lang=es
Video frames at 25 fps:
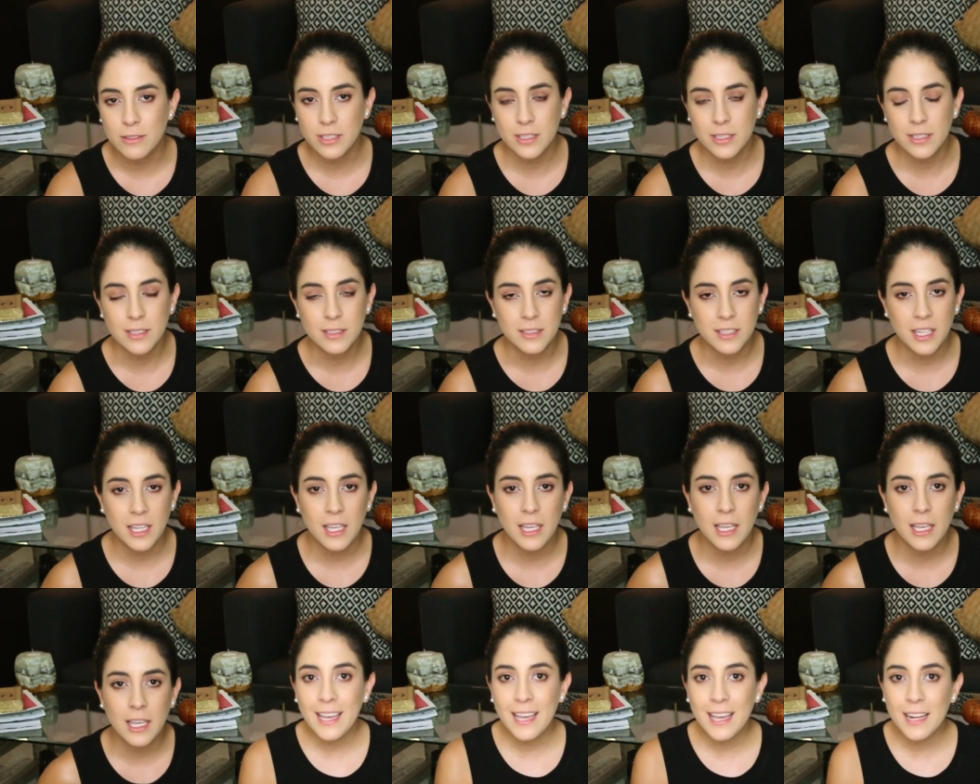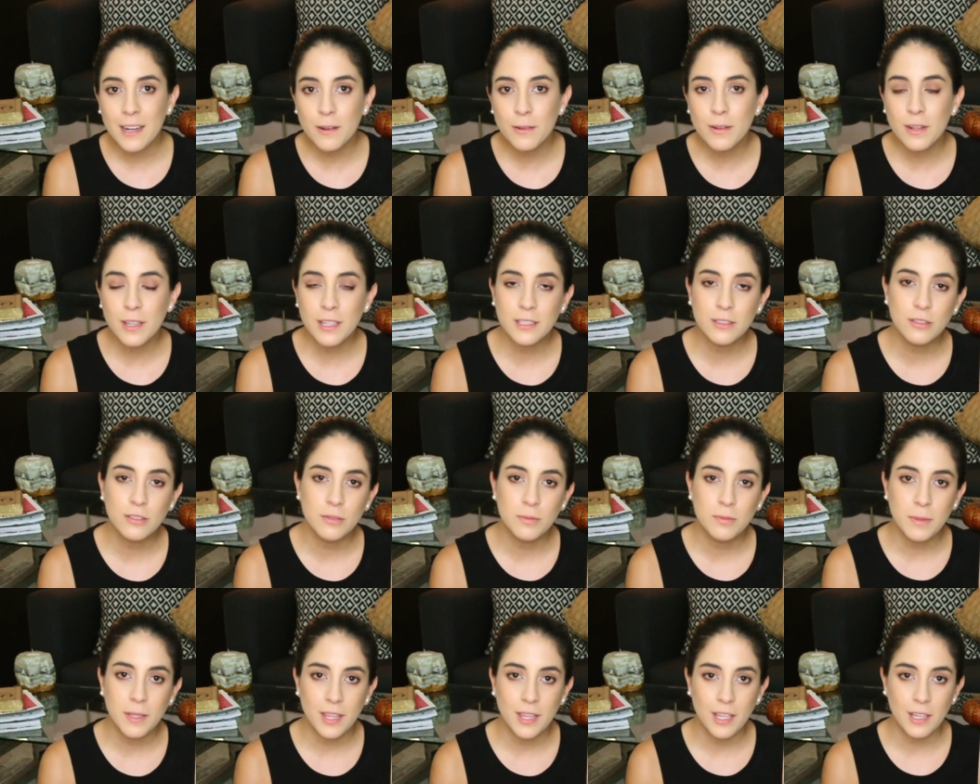cosas así. Y en uno de
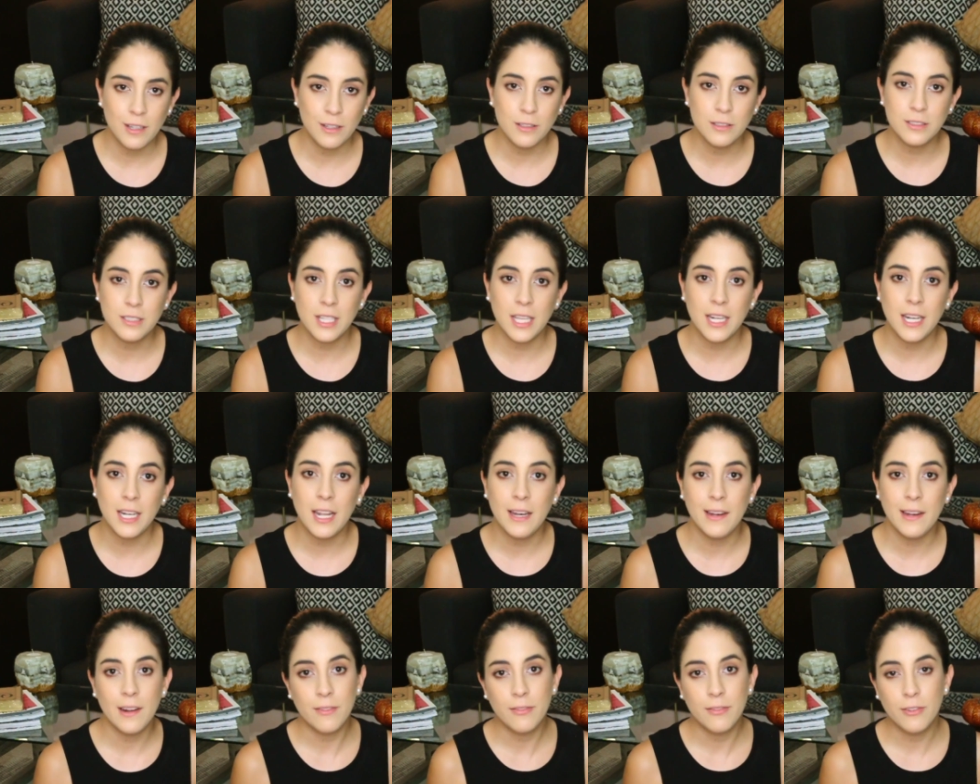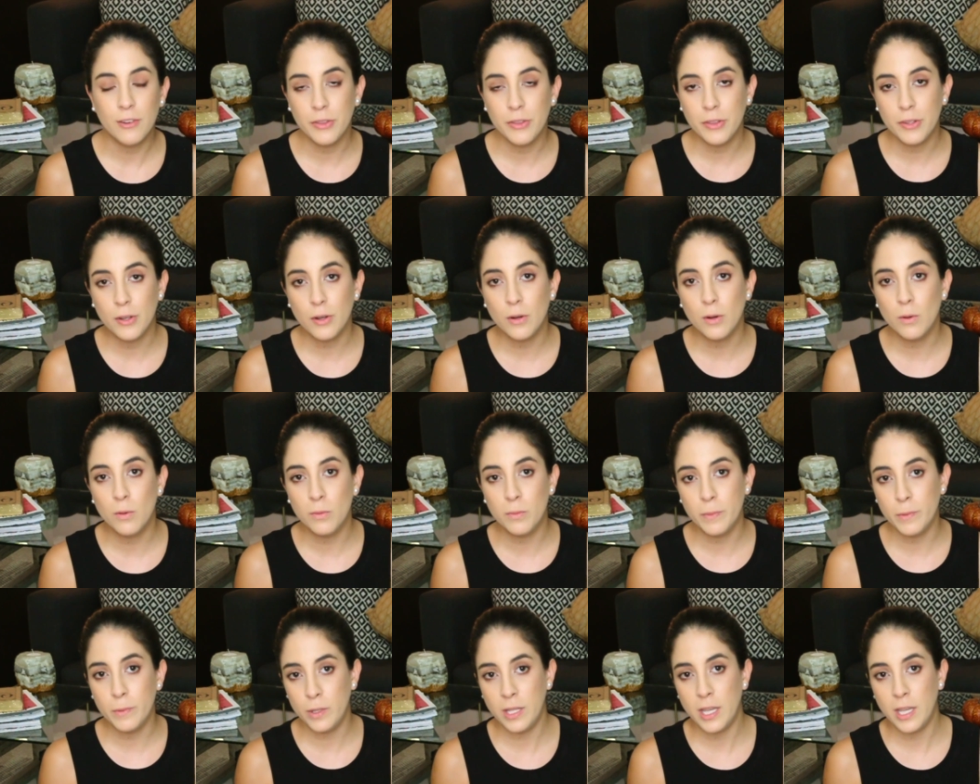sus videos tiene en el fondo
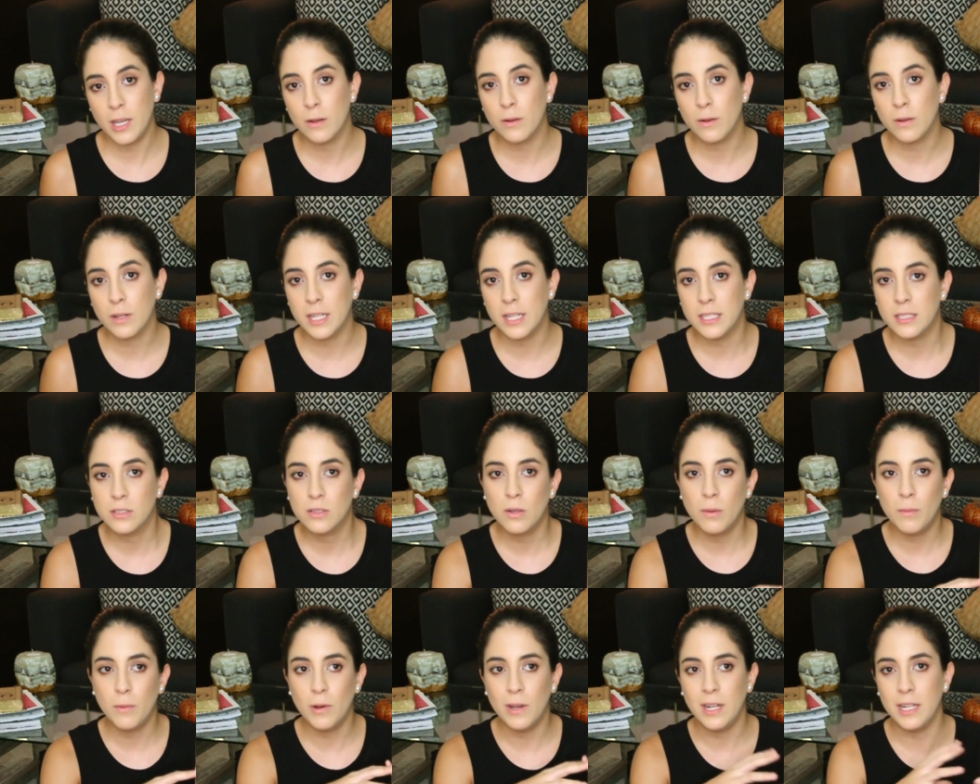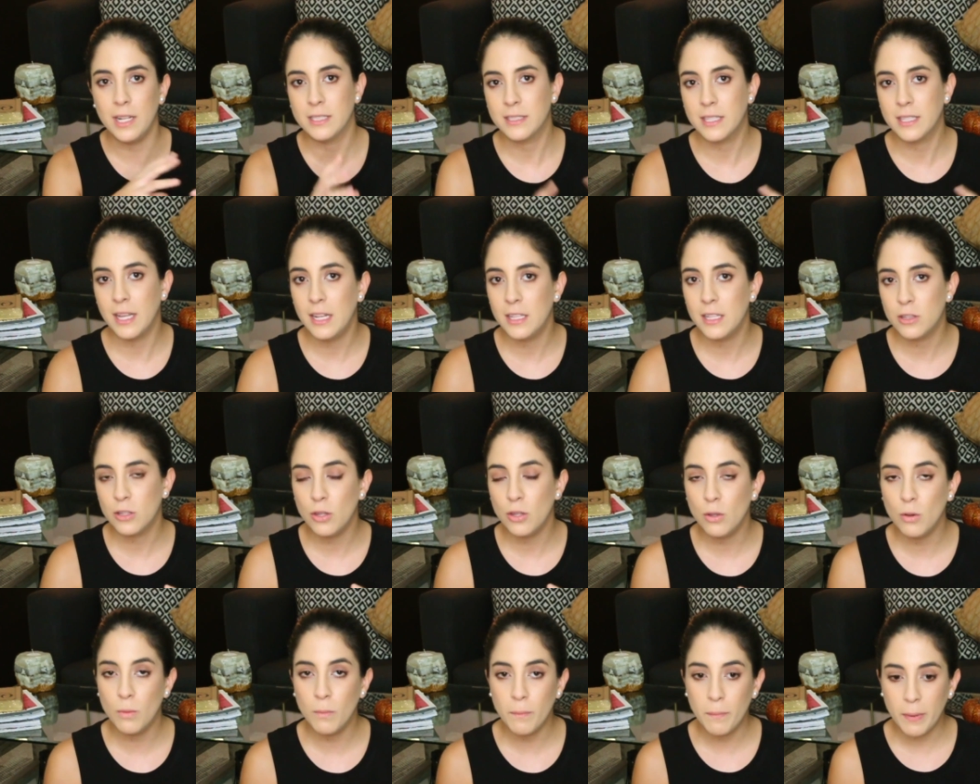un muñeco que es como el esqueleto
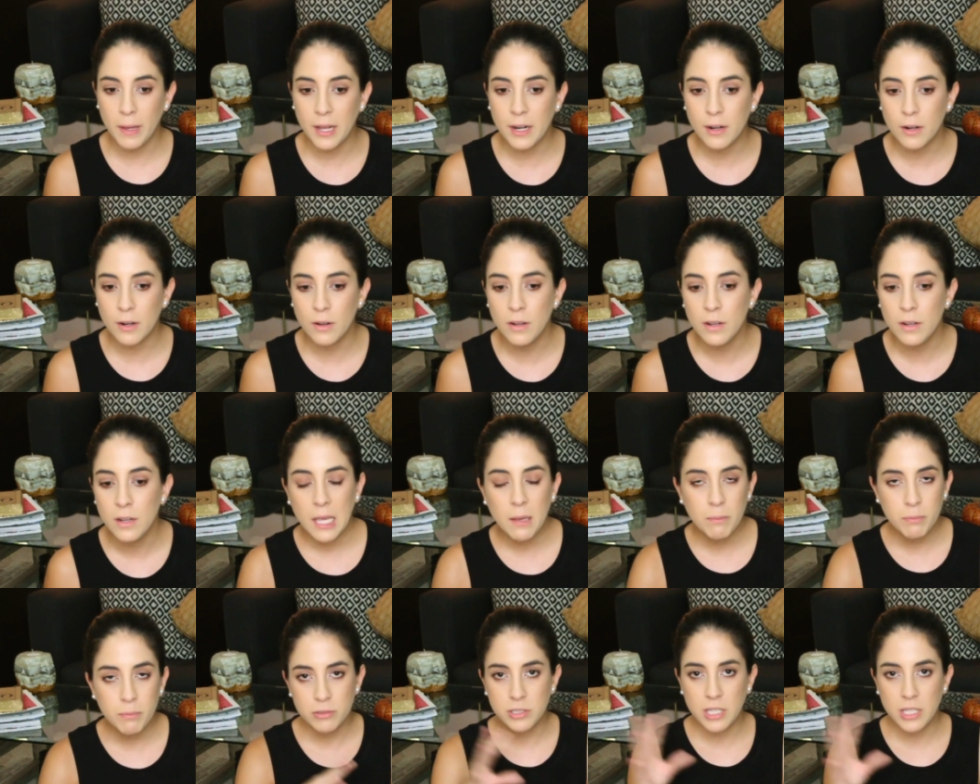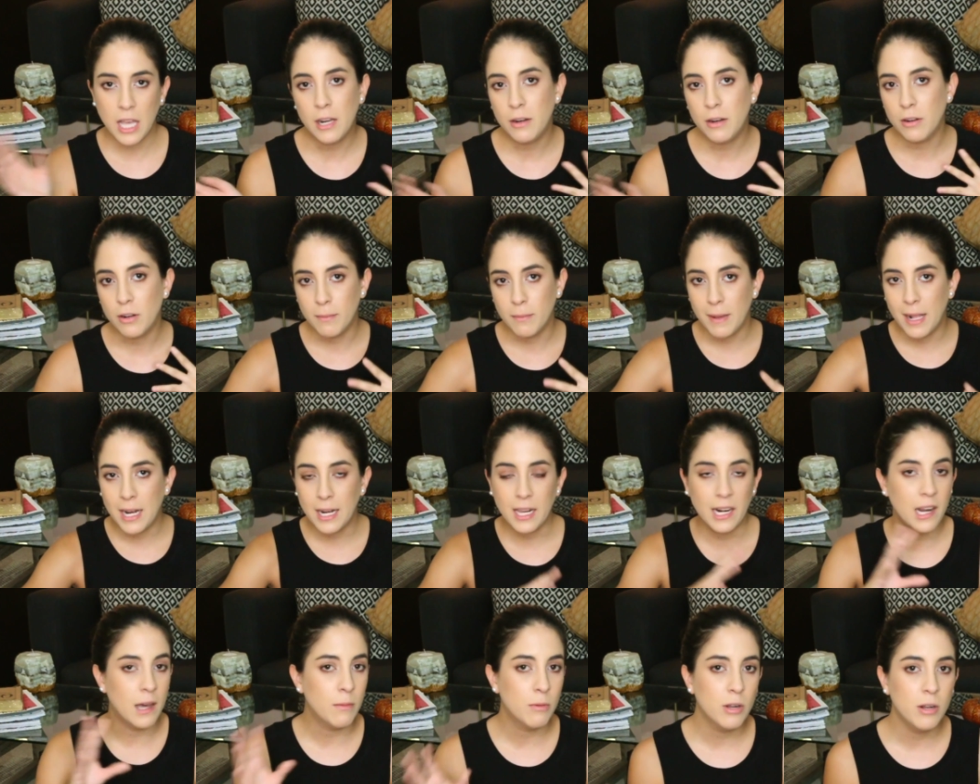de un perro y pues ya normal
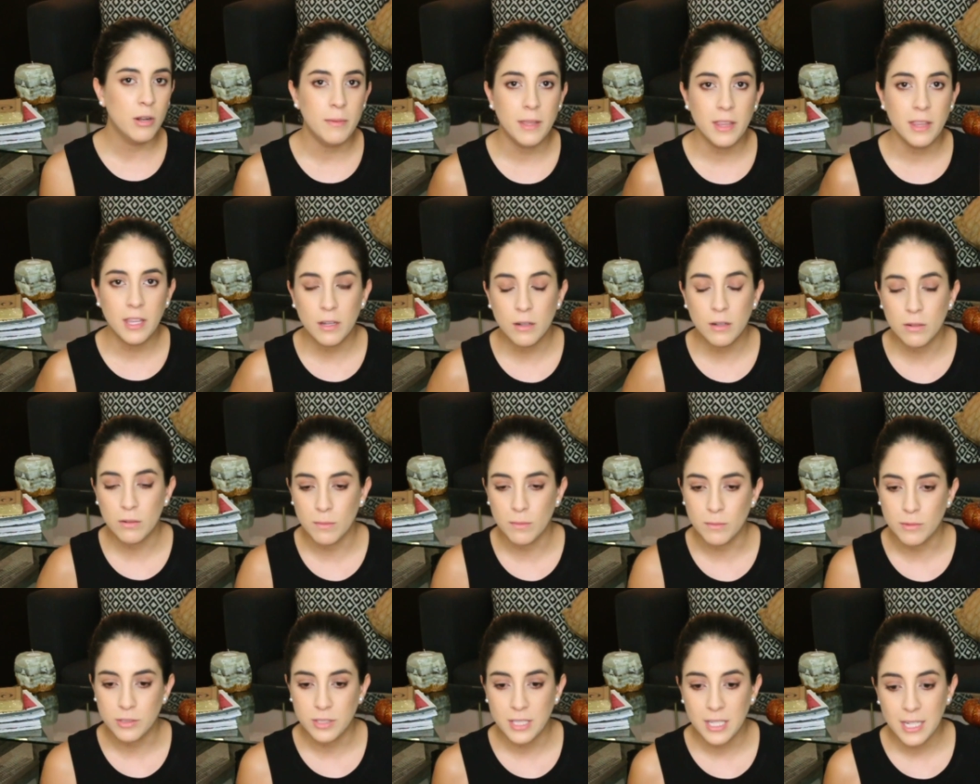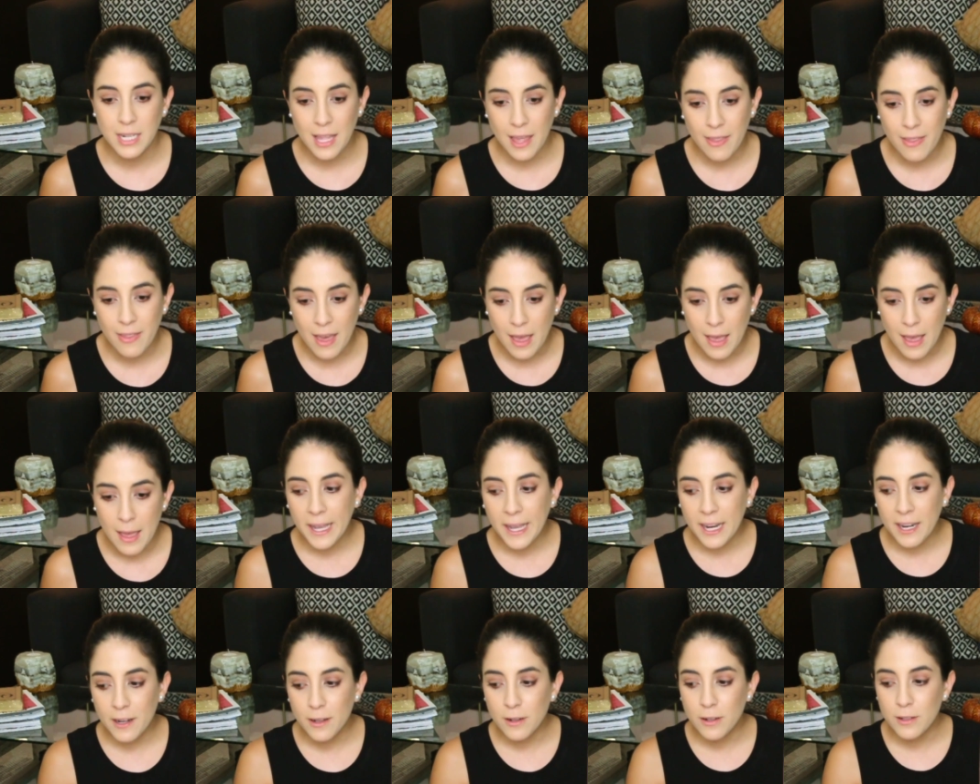grabó el video como si nada,
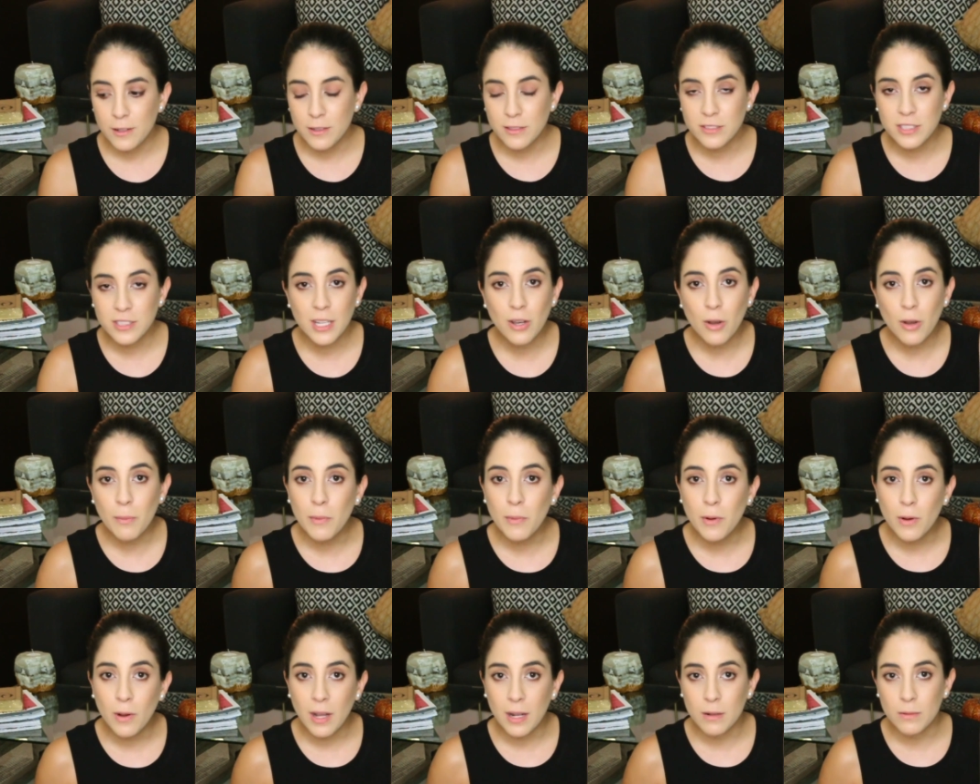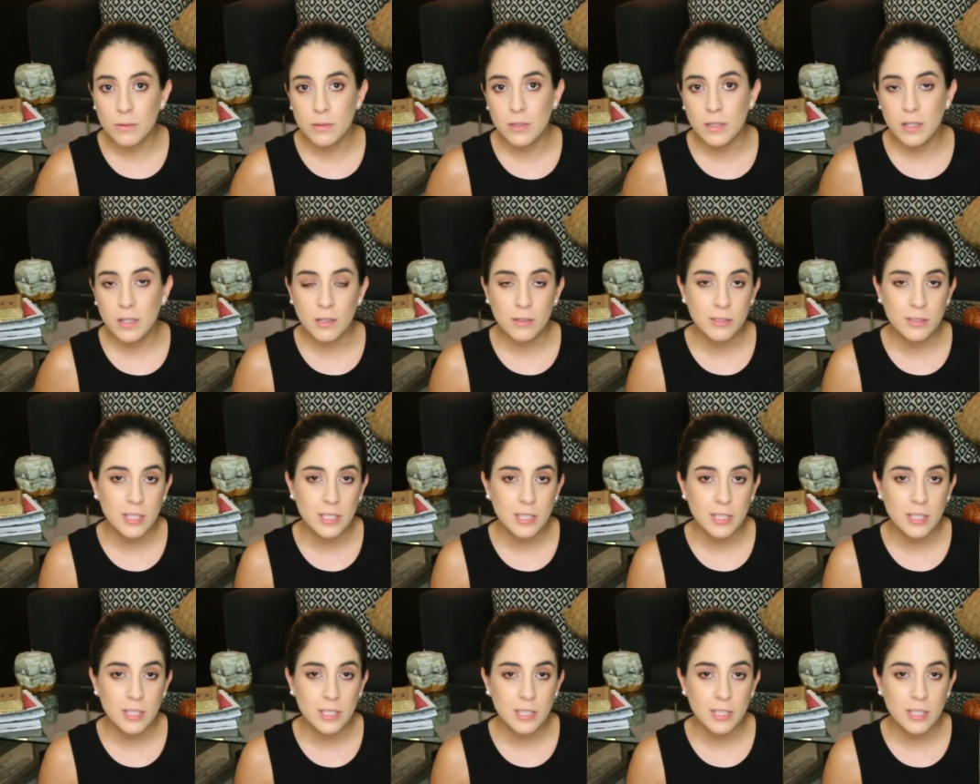pero no sé cómo alguno,